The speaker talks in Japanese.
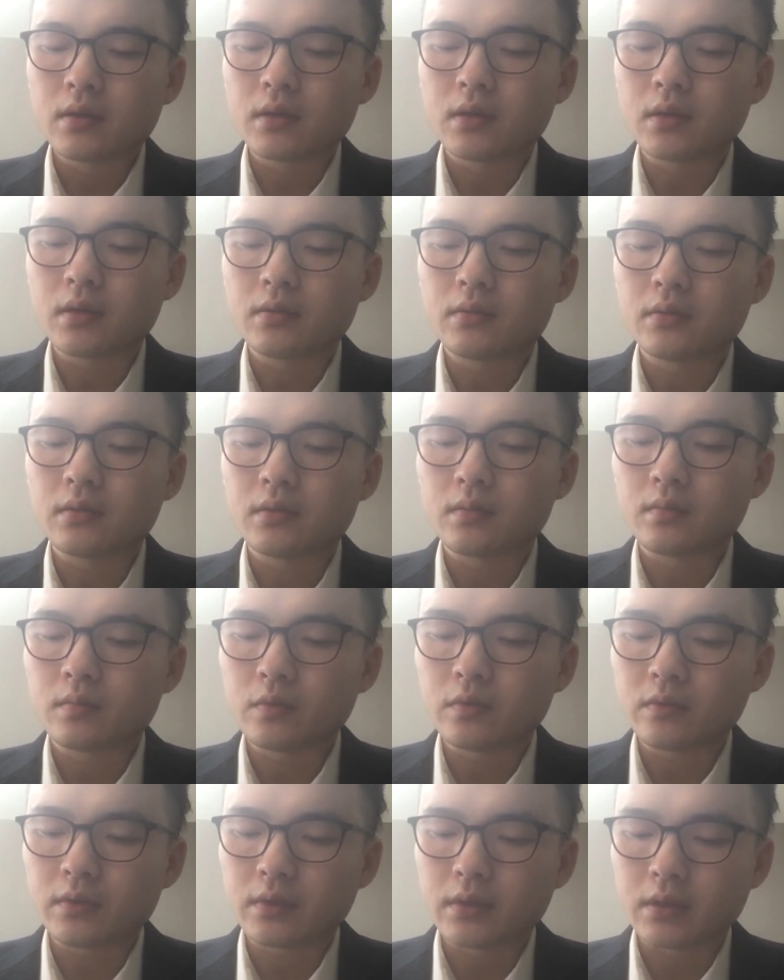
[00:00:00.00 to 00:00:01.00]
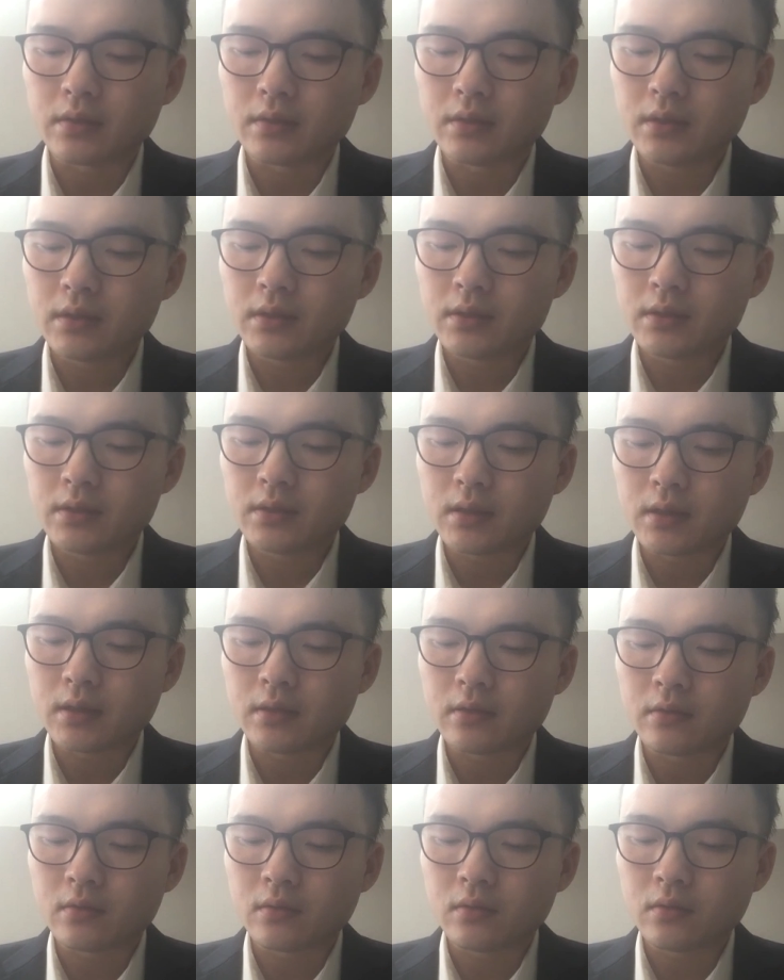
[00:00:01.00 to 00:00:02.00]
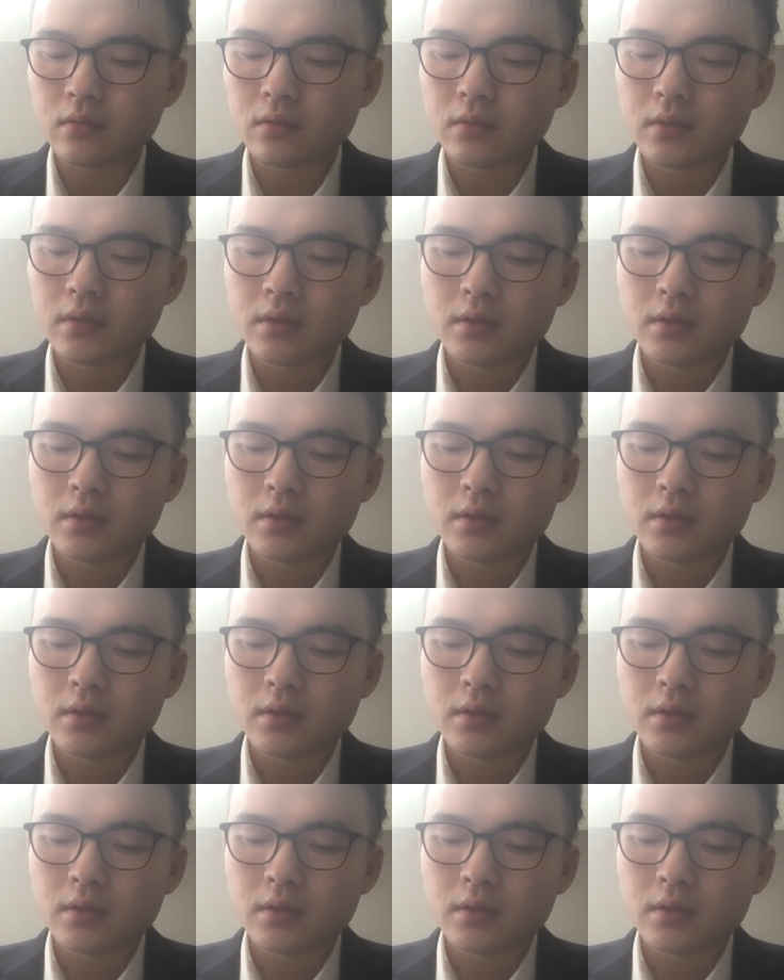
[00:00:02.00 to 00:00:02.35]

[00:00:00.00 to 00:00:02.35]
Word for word: 関連分野に期待を